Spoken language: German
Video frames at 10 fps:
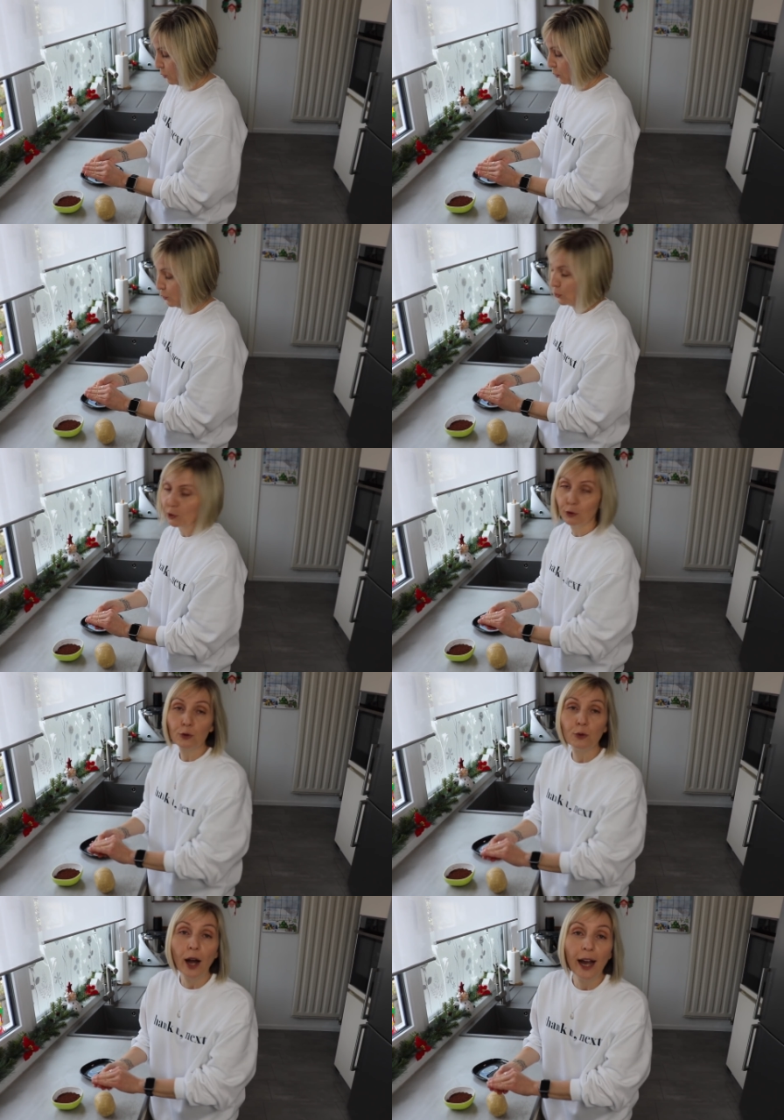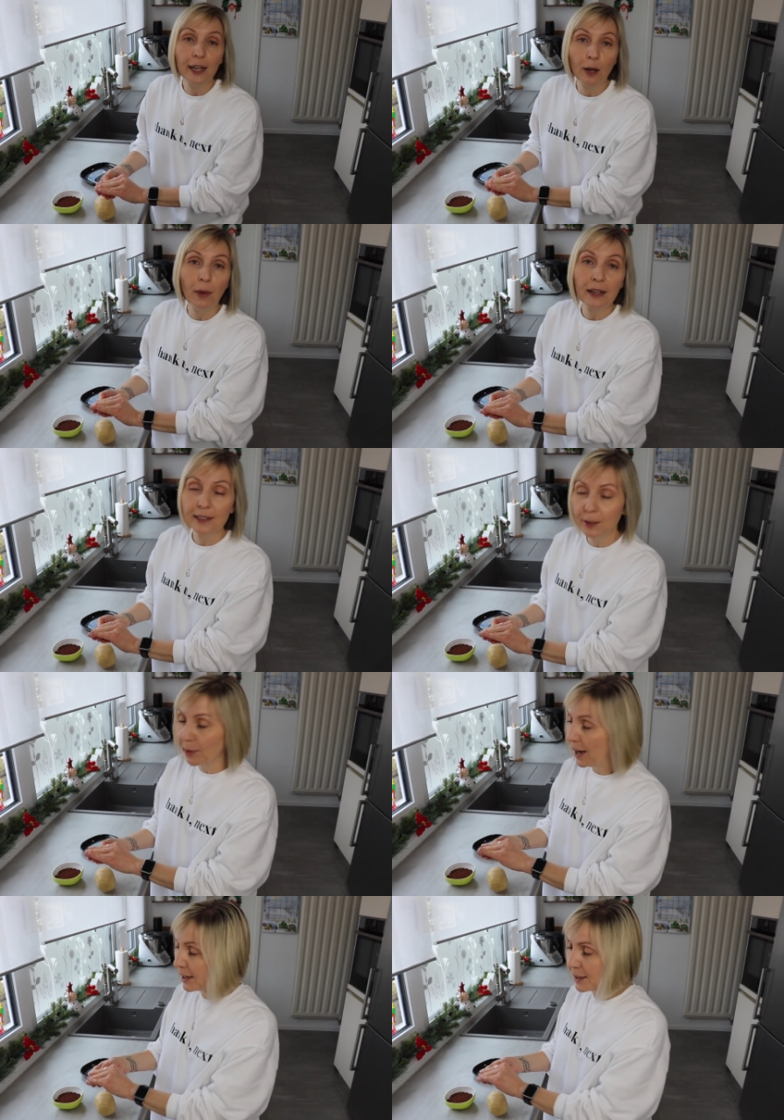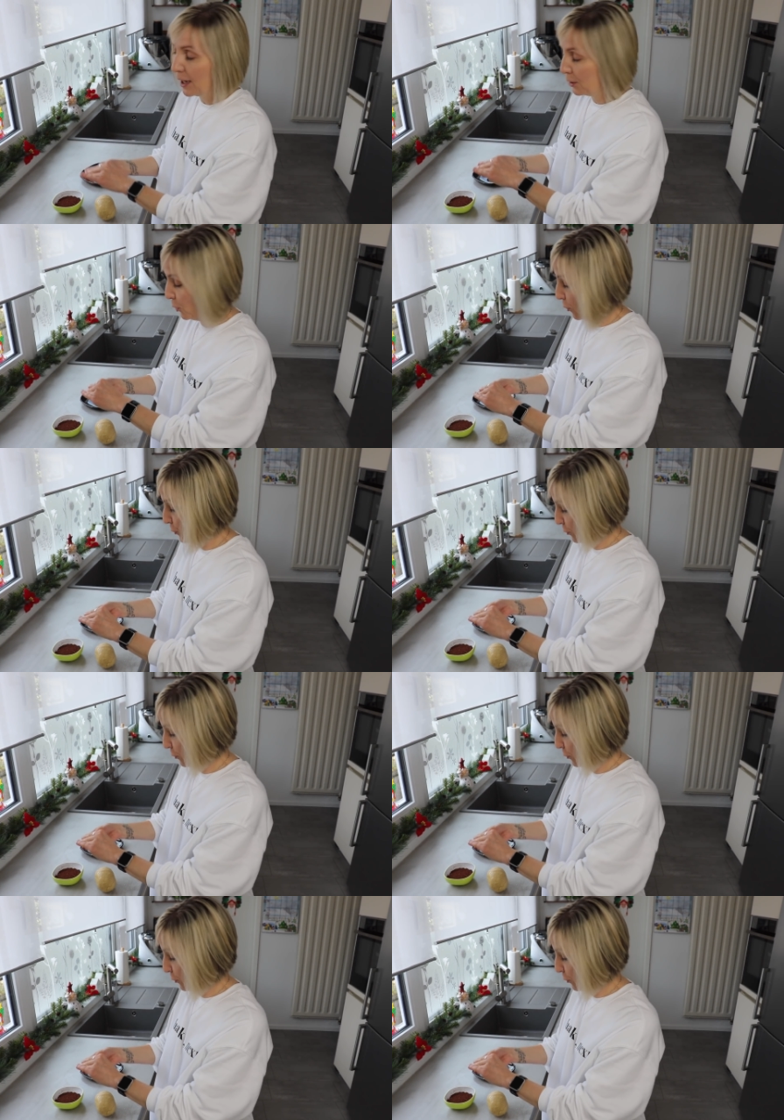und zu einer Marzipankartoffel